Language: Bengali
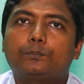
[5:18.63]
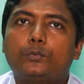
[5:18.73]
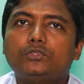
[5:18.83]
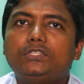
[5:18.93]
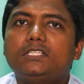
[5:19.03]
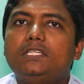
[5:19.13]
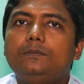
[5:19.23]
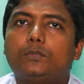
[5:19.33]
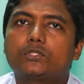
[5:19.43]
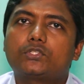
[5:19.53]
প্রত্যেকটি
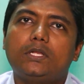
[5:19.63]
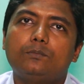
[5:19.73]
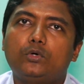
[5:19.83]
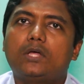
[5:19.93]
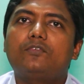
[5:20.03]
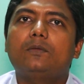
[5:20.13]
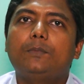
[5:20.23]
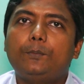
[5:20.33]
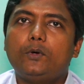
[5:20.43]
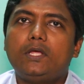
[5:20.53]
বছরের মুনাফার
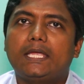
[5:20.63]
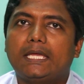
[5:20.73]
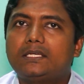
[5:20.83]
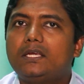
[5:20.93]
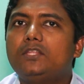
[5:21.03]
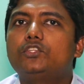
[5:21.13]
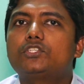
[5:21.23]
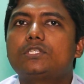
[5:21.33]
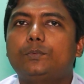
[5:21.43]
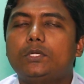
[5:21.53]
বিপক্ষে একটি
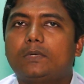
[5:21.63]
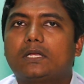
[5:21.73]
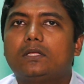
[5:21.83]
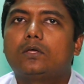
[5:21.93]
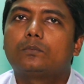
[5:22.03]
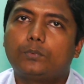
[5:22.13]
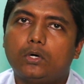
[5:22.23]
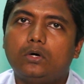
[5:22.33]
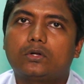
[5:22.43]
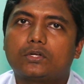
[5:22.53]
নির্দিষ্ট পরিমাণ
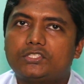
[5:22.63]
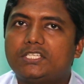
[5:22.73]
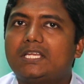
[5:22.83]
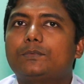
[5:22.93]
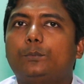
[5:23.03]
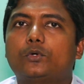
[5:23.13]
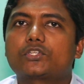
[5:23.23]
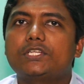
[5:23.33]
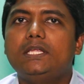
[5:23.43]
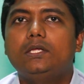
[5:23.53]
ভর যেটা আপনার
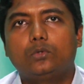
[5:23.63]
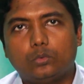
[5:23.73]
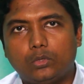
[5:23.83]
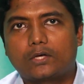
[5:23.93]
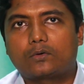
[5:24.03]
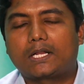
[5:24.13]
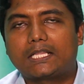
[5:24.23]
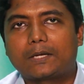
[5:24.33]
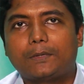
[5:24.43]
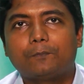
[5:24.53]
প্রশ্নে উল্লেখ করা
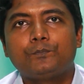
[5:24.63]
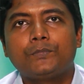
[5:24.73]
থাকবে